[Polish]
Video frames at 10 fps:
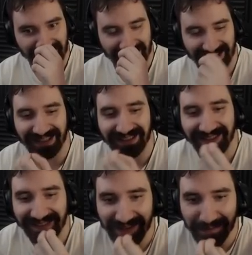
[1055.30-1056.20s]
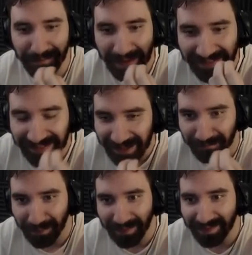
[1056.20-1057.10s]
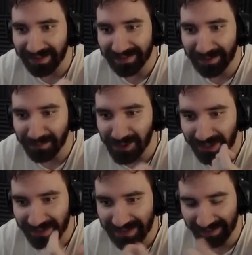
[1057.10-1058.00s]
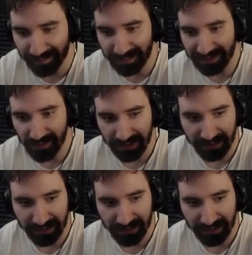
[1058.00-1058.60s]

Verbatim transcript: Ale ty jesteś petem. Po co ja cię trzeci raz bić?